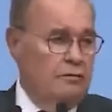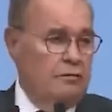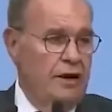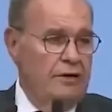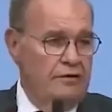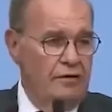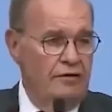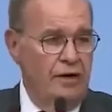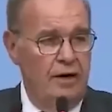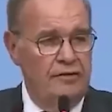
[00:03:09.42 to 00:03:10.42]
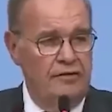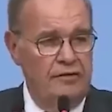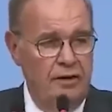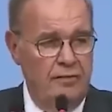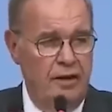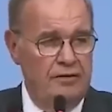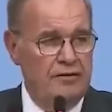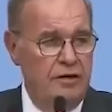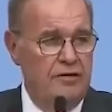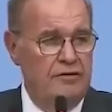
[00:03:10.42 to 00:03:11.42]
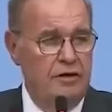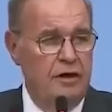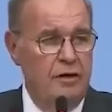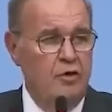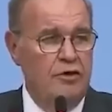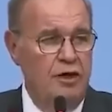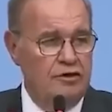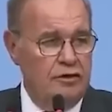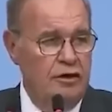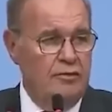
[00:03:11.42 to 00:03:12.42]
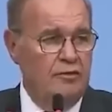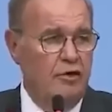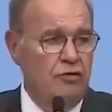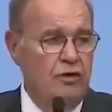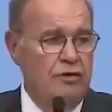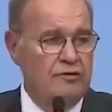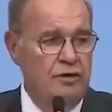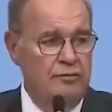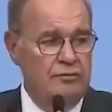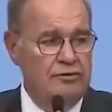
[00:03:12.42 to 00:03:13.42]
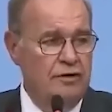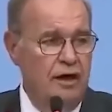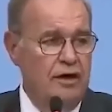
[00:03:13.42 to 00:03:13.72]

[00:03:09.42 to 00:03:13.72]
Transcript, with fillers: Yani Zafer Partisi ile partimiz arasında kamuoyuna açıklanan bir protokol imzalanmıştı.